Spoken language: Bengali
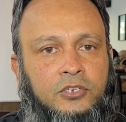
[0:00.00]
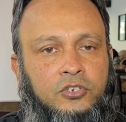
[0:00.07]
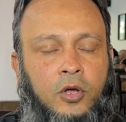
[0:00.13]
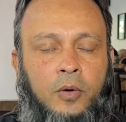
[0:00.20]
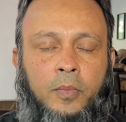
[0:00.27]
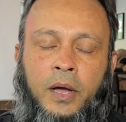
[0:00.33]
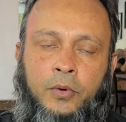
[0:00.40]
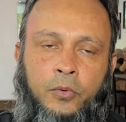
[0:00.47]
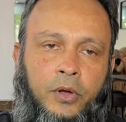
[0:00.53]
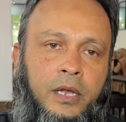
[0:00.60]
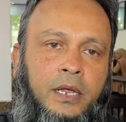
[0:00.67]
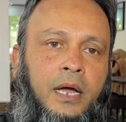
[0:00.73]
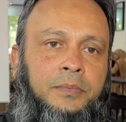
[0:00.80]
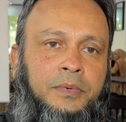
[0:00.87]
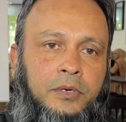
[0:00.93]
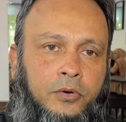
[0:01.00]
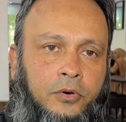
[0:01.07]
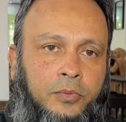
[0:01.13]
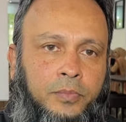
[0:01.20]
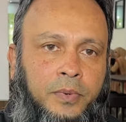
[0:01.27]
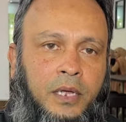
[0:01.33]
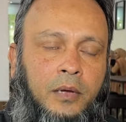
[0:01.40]
সবাই ওয়েলকামিং
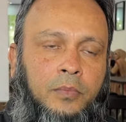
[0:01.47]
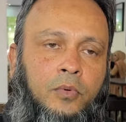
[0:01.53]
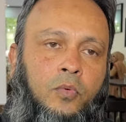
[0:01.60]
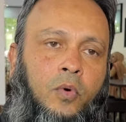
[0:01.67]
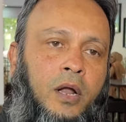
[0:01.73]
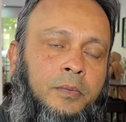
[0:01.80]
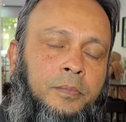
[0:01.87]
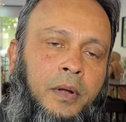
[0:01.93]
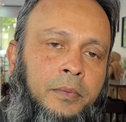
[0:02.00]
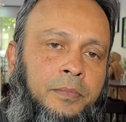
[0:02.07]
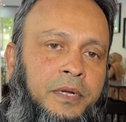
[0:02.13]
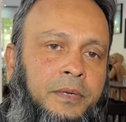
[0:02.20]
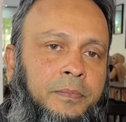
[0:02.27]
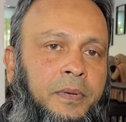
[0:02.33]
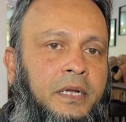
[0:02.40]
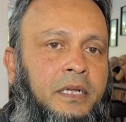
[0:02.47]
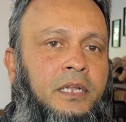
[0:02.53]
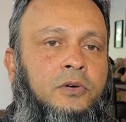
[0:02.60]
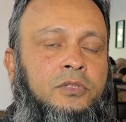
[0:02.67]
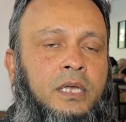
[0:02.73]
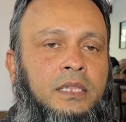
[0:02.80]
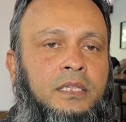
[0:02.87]
করবে এবং ওয়ার্ক পারমিট
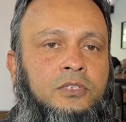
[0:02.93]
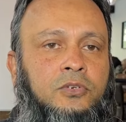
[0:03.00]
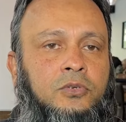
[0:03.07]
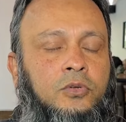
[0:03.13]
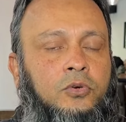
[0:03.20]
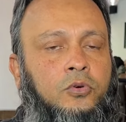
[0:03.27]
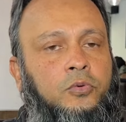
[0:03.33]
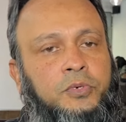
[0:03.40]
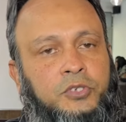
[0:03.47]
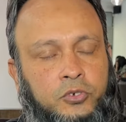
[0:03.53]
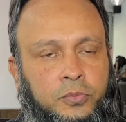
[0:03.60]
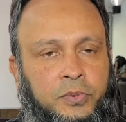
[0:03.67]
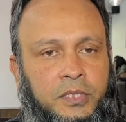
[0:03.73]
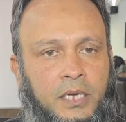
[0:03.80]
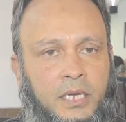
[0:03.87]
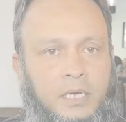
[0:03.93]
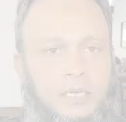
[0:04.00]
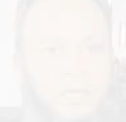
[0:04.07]
পেটেও তাদের জন্য খুবই সুবিধা